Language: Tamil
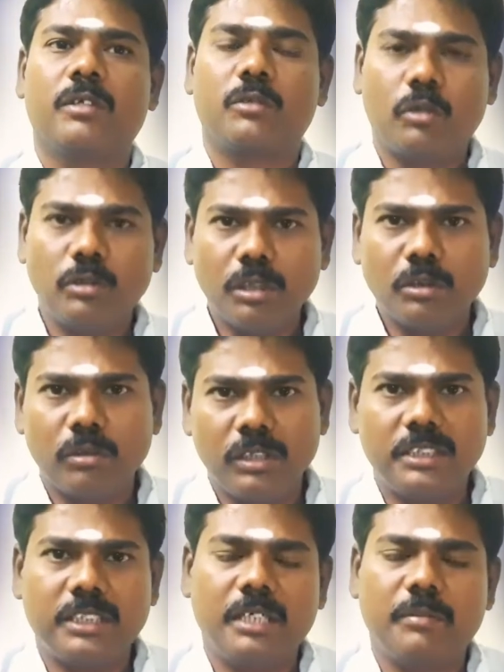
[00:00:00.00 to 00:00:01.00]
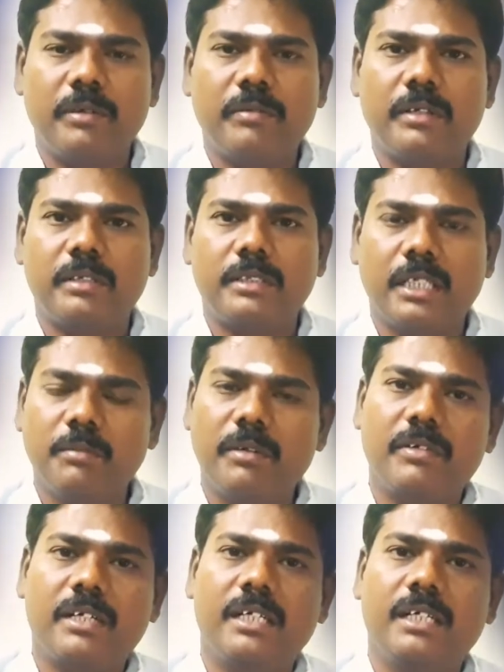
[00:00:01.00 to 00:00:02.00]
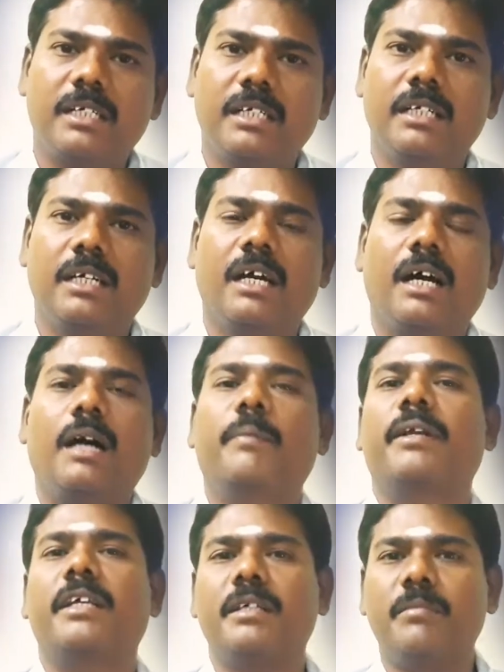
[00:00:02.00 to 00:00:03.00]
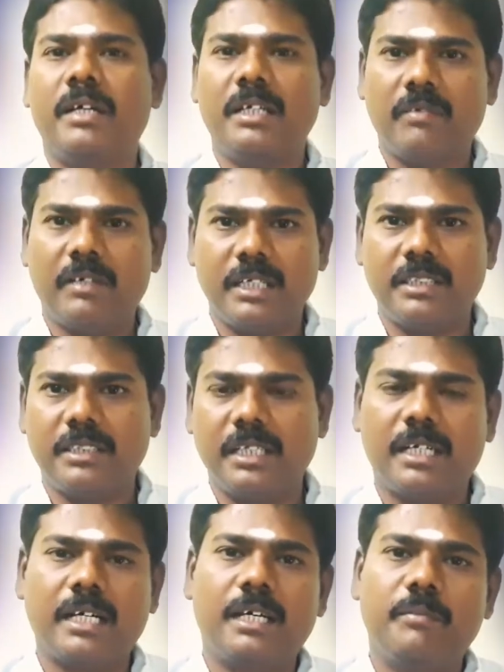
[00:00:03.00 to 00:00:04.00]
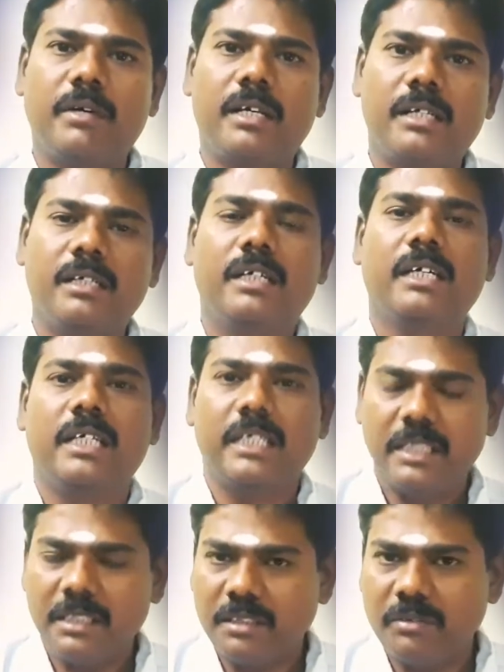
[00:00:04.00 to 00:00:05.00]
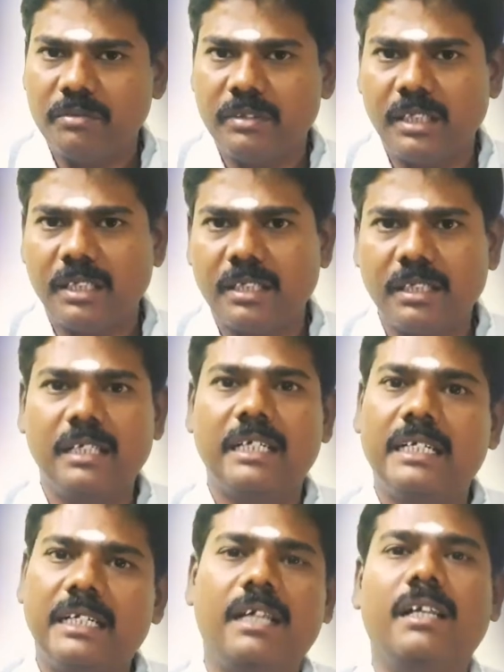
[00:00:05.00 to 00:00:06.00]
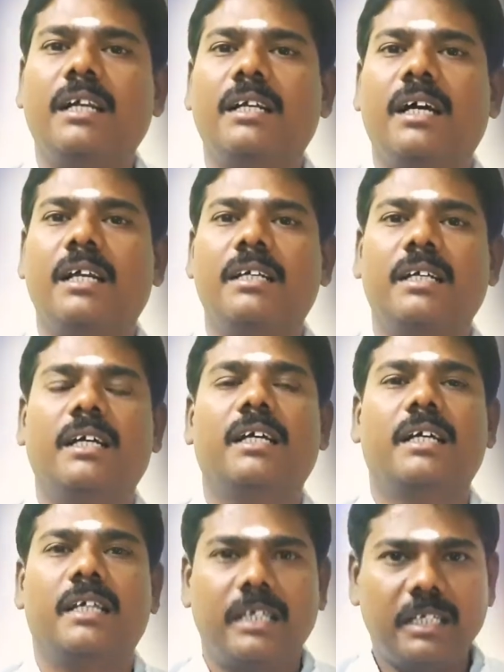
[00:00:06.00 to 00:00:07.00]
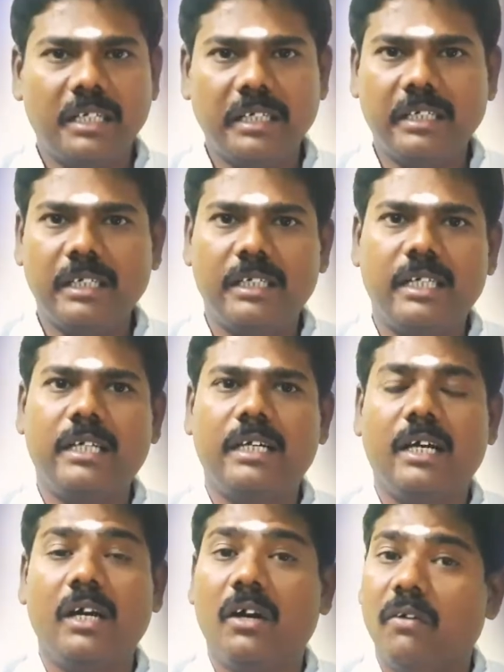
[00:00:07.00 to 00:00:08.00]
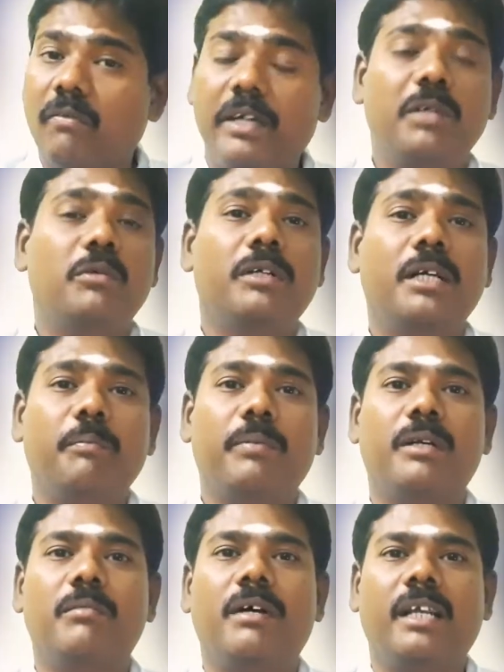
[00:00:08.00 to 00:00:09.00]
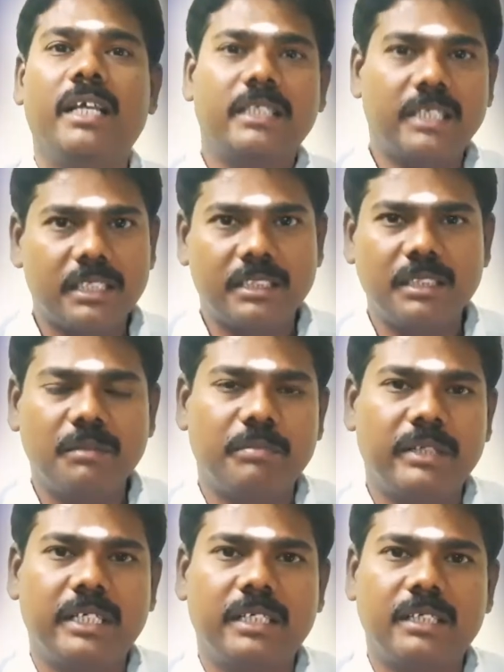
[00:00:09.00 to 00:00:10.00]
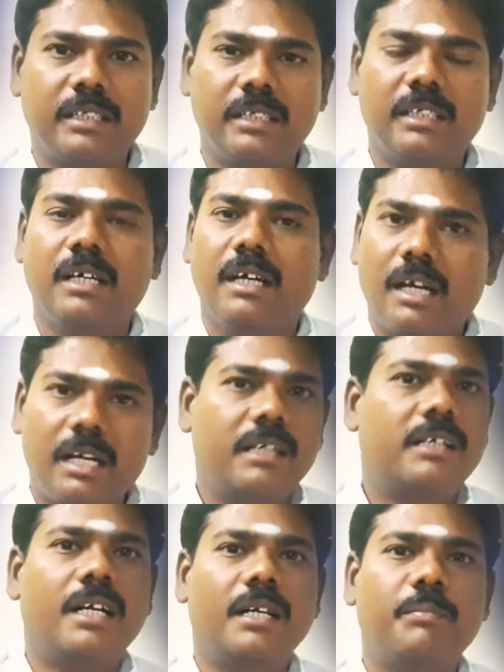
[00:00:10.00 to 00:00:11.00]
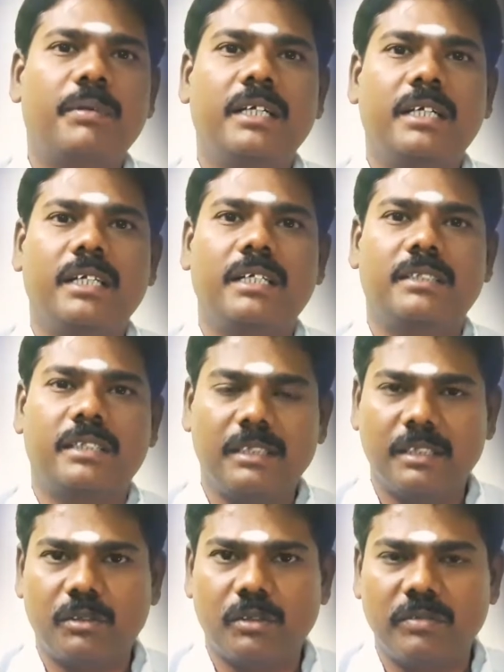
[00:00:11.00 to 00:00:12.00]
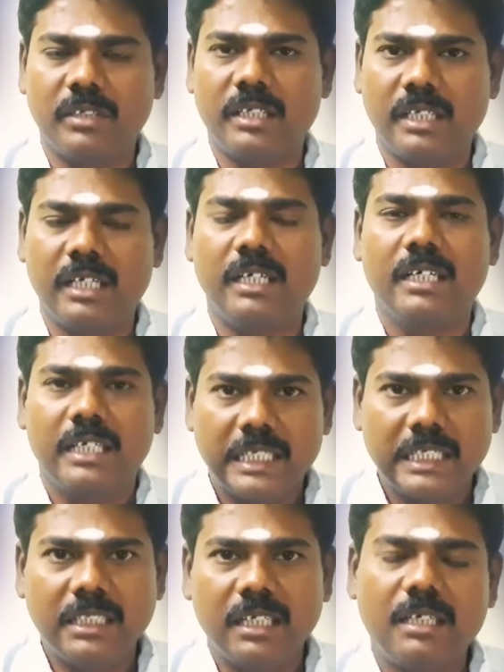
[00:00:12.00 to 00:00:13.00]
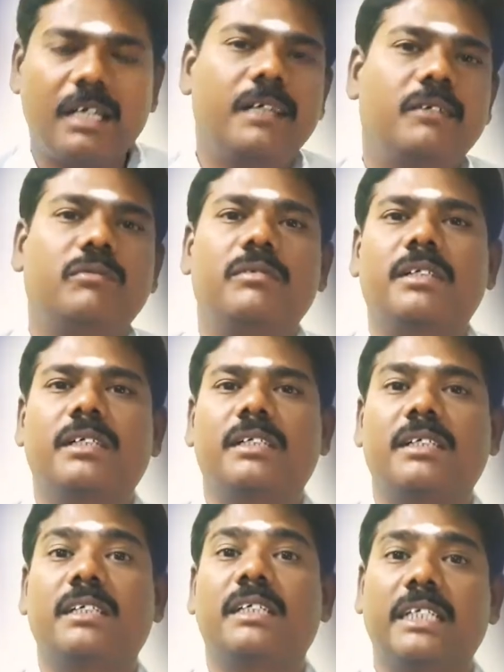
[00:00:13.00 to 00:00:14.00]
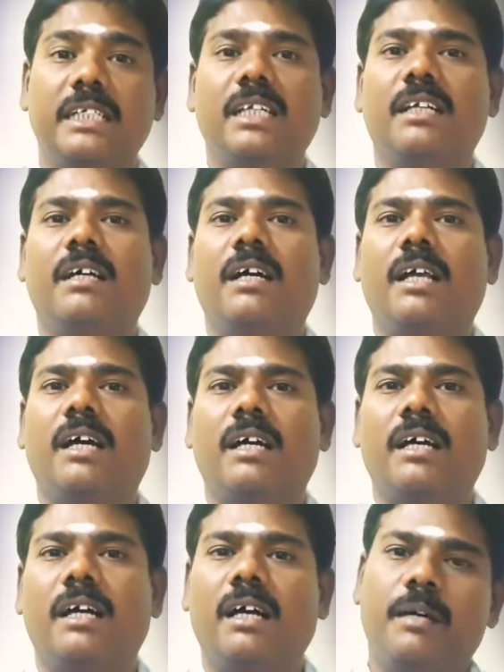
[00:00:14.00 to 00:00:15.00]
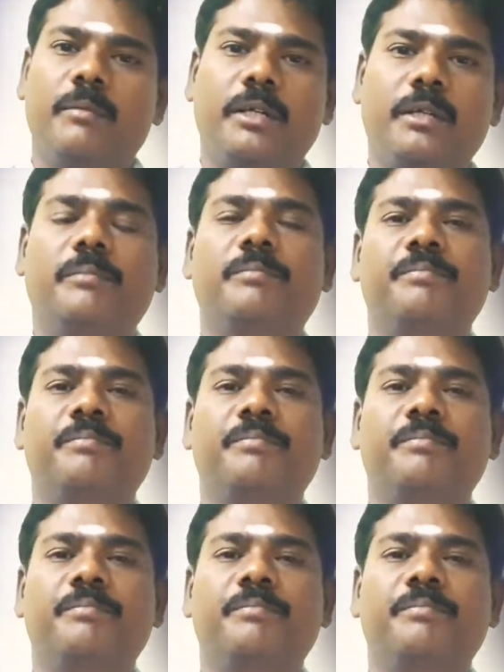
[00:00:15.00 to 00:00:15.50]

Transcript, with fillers: சொந்த தொழில் செய்பவர் செய்பவர்களுக்கு அபரிதமான வளர்ச்சியை காண்பார்கள் இன்று உங்களுக்கு நல்ல நாளுங்க இன்னைக்கு நீங்க வைகுண்ட பெருமாளை தரிசனம் பண்ணிக்கிட்டு அன்றாட பணிகளை செய்ய துவங்குங்க இந்த நாள் உங்களுக்கு இணைய நாளாக அமையும்